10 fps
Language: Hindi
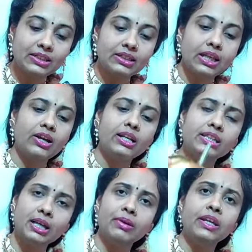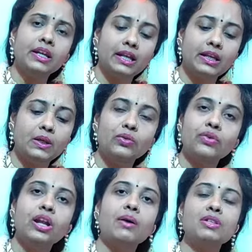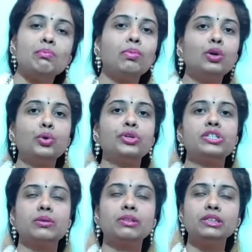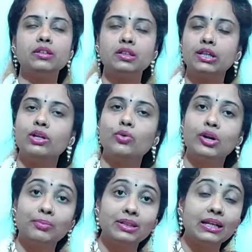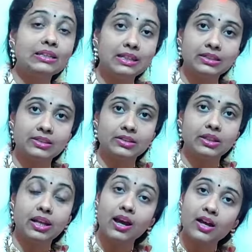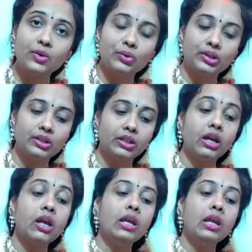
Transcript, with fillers: सकते हैं अगर ये भी नहीं है तो फिर आप सिंपल लोटे से भी चंद्र देवता को अर्घ प्रदान कर सकते हैं हर कोई ठीक है